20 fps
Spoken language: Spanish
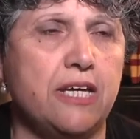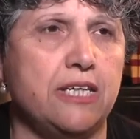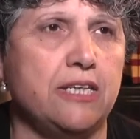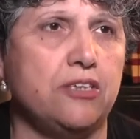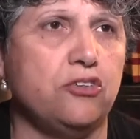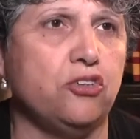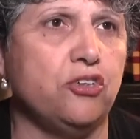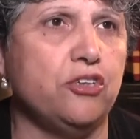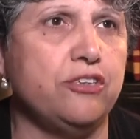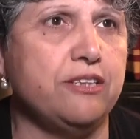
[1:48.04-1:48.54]
y
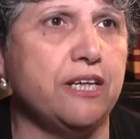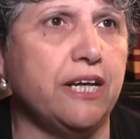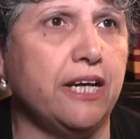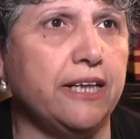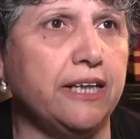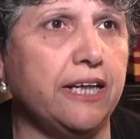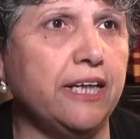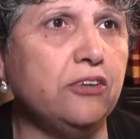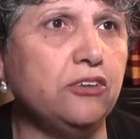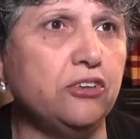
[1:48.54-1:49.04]
todo ese
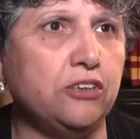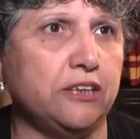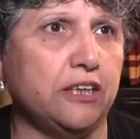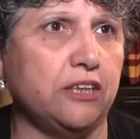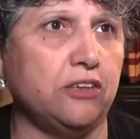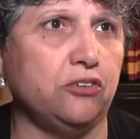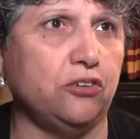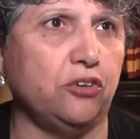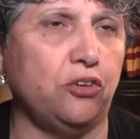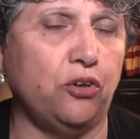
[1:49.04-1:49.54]
ganado y
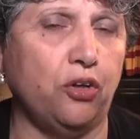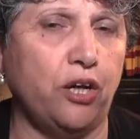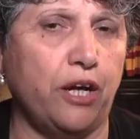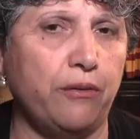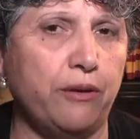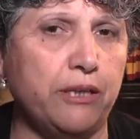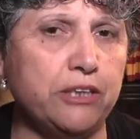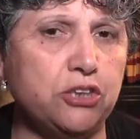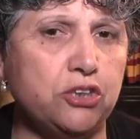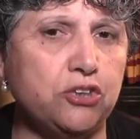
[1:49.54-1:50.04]
tanto los
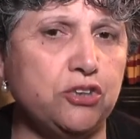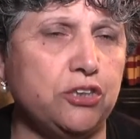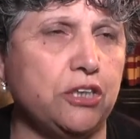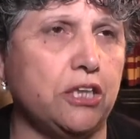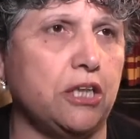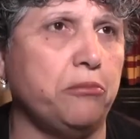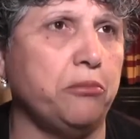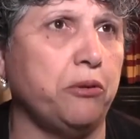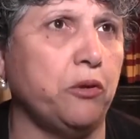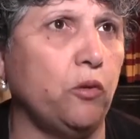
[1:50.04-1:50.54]
caballos
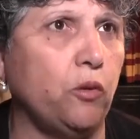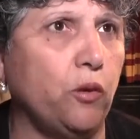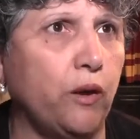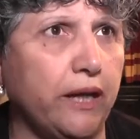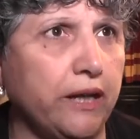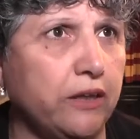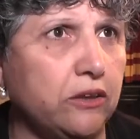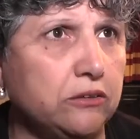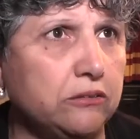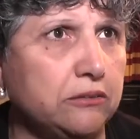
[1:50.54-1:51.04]
se
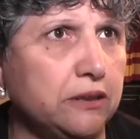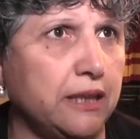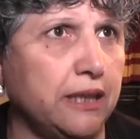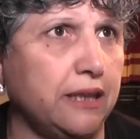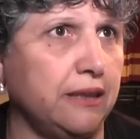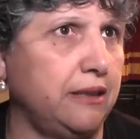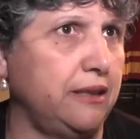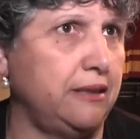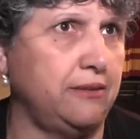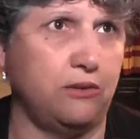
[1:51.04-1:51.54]
reprodujeron
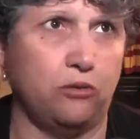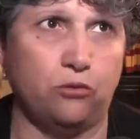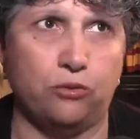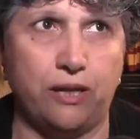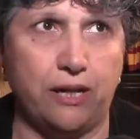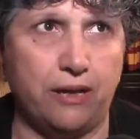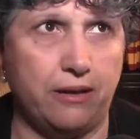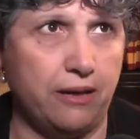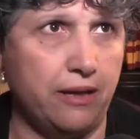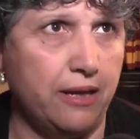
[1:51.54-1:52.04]
eh, de
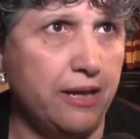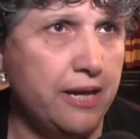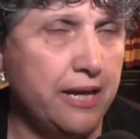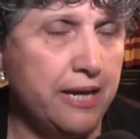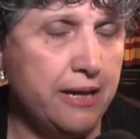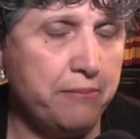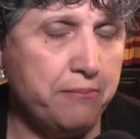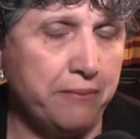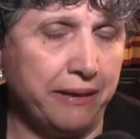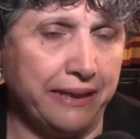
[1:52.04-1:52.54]
una
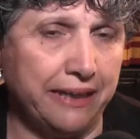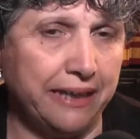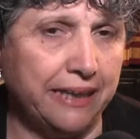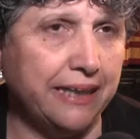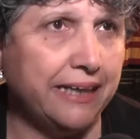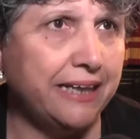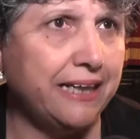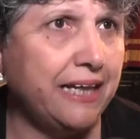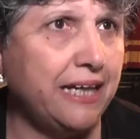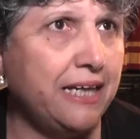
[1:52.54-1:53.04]
manera
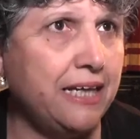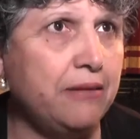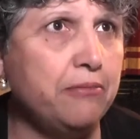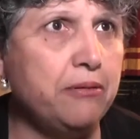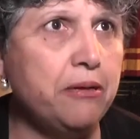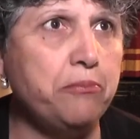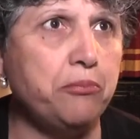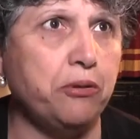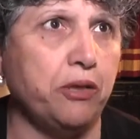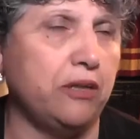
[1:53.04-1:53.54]

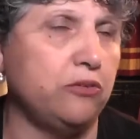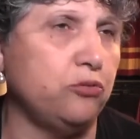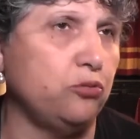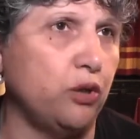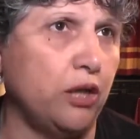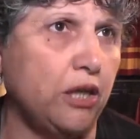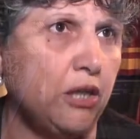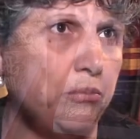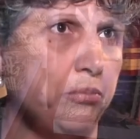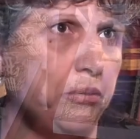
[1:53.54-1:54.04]
increíble por el suelo,